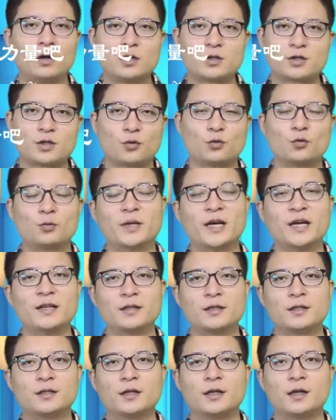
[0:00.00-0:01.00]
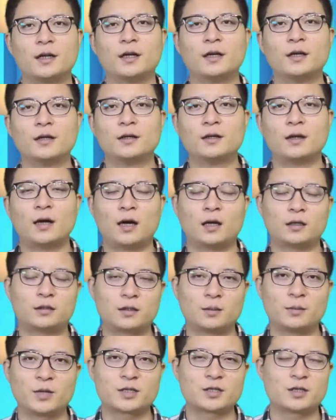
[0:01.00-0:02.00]
收入偏低的人啊，
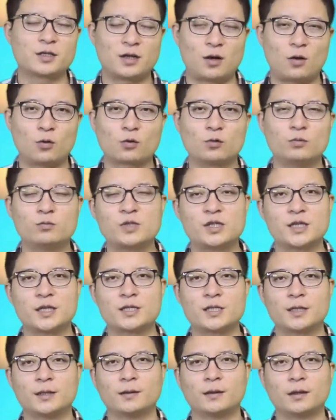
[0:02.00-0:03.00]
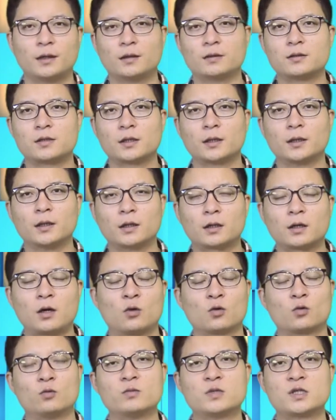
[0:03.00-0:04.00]
特别是劳工阶层啊，这个
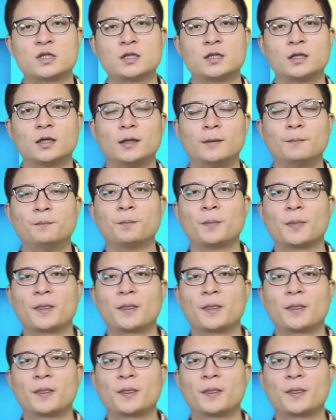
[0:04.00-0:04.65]
靠工资的人，